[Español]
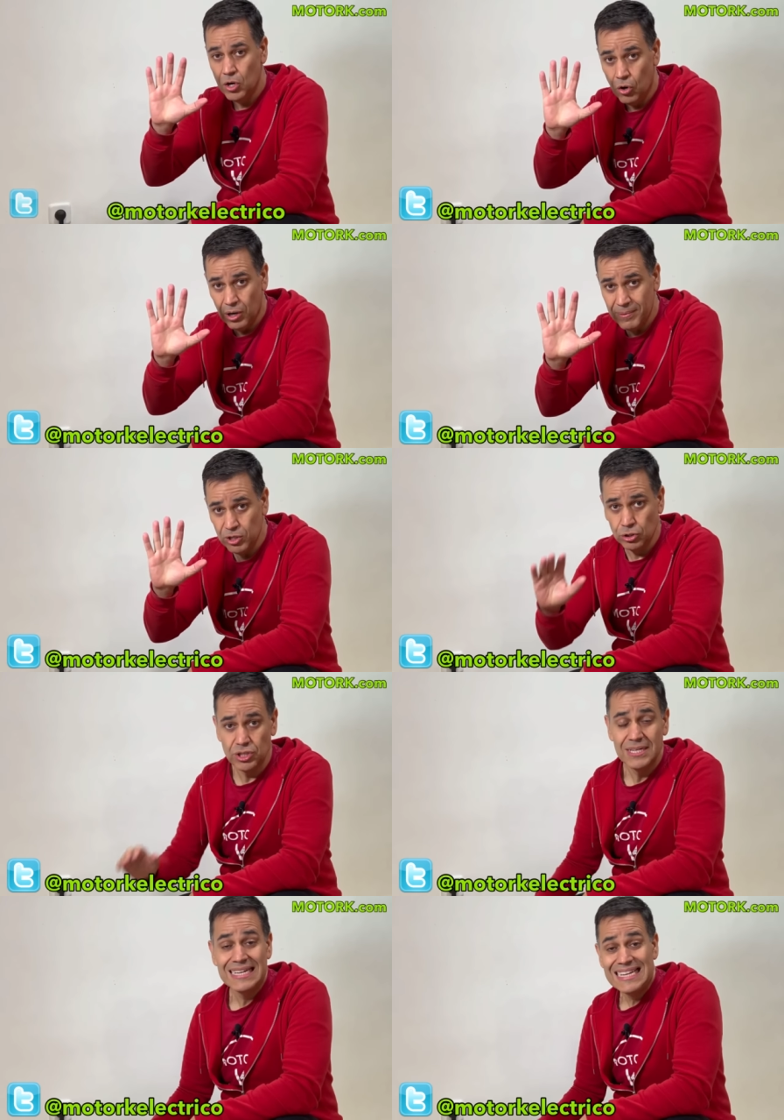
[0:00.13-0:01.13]
Hola amigos,
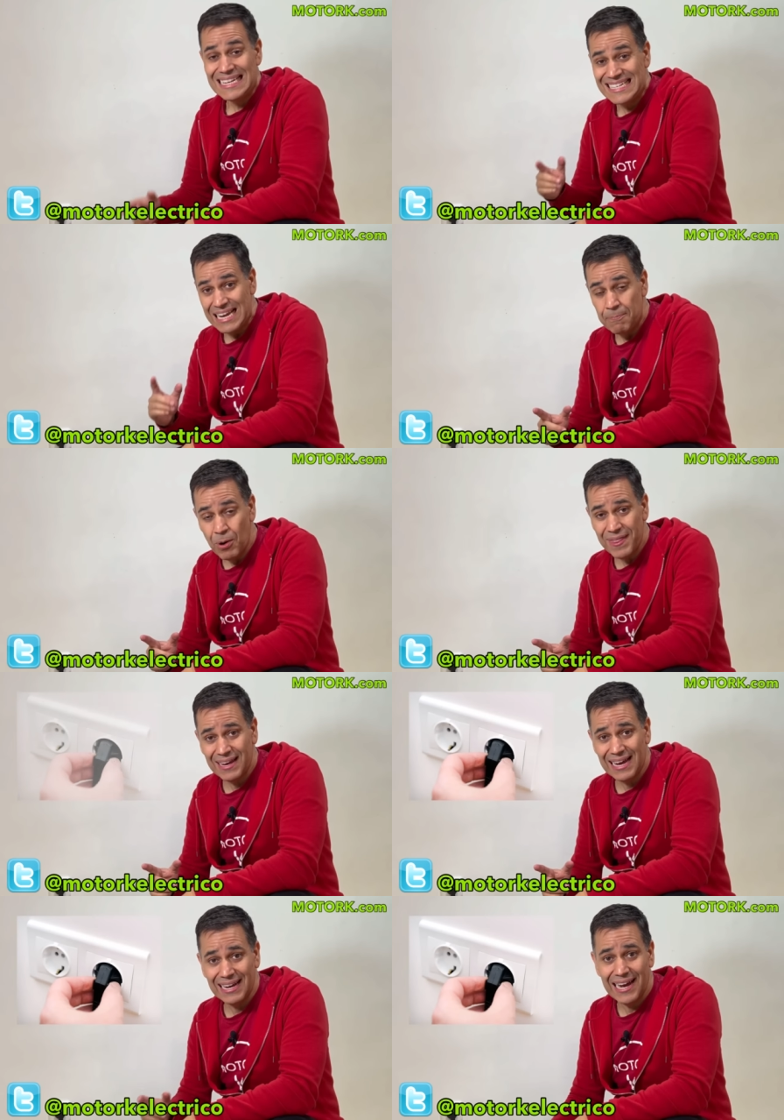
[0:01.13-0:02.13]
¿se puede
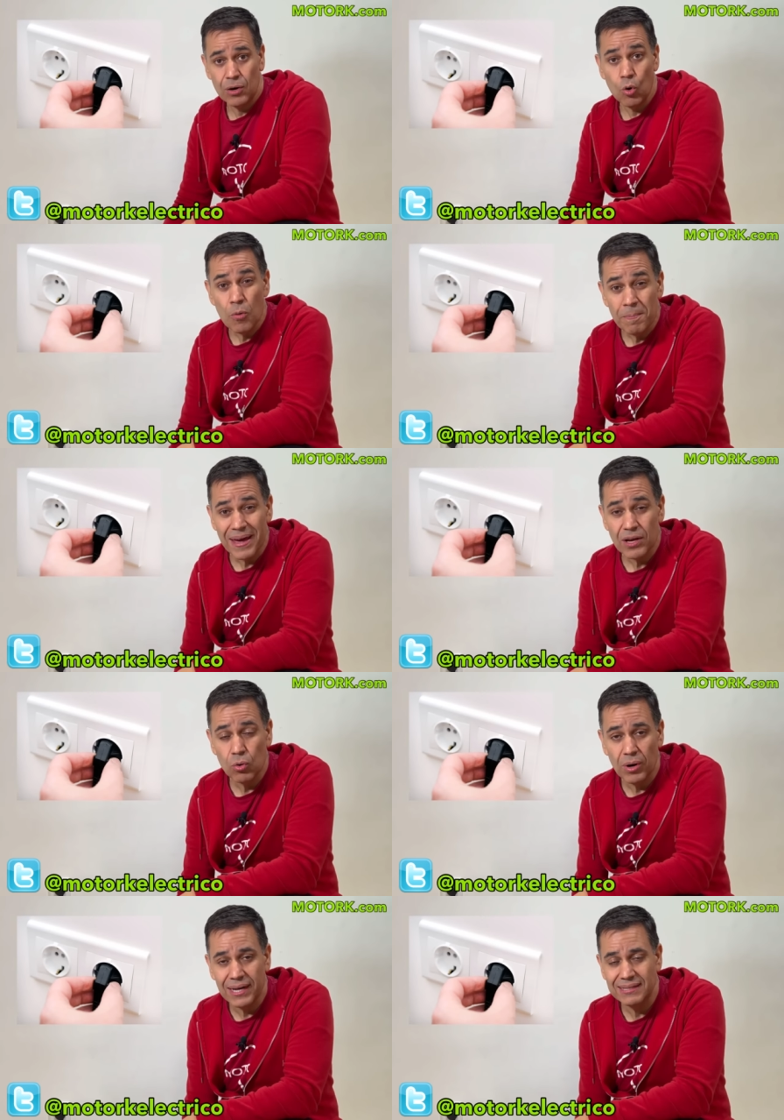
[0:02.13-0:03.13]
cargar un
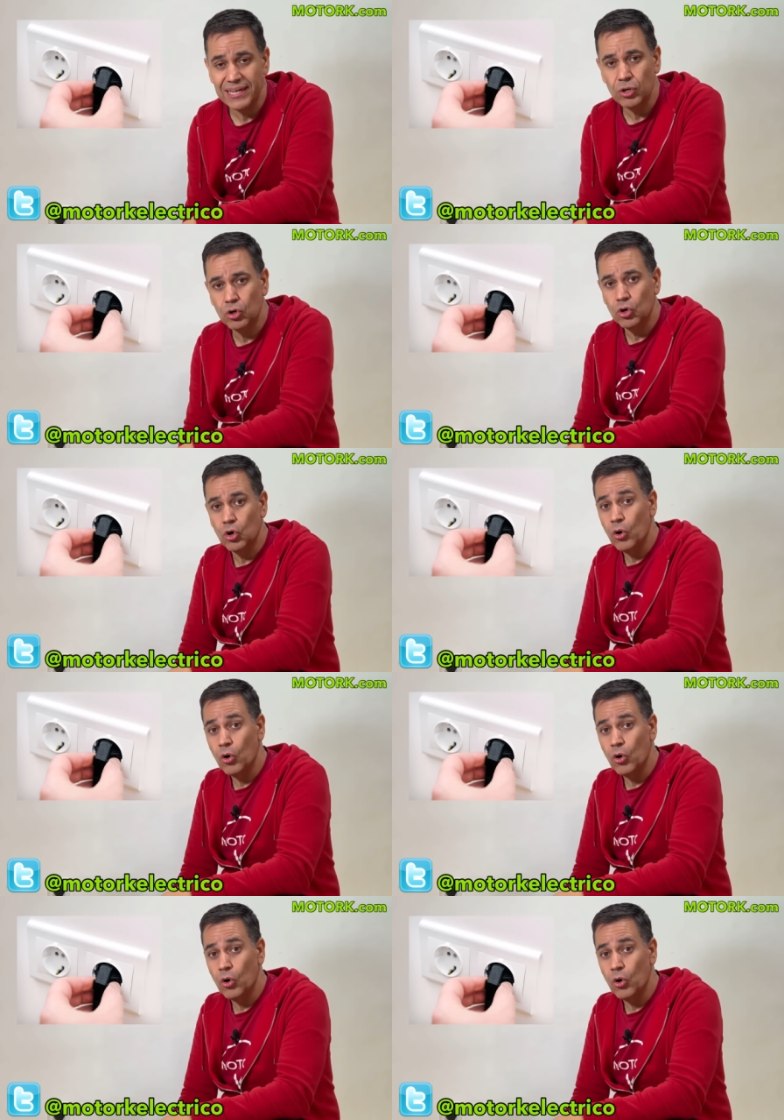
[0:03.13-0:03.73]
vehículo eléctrico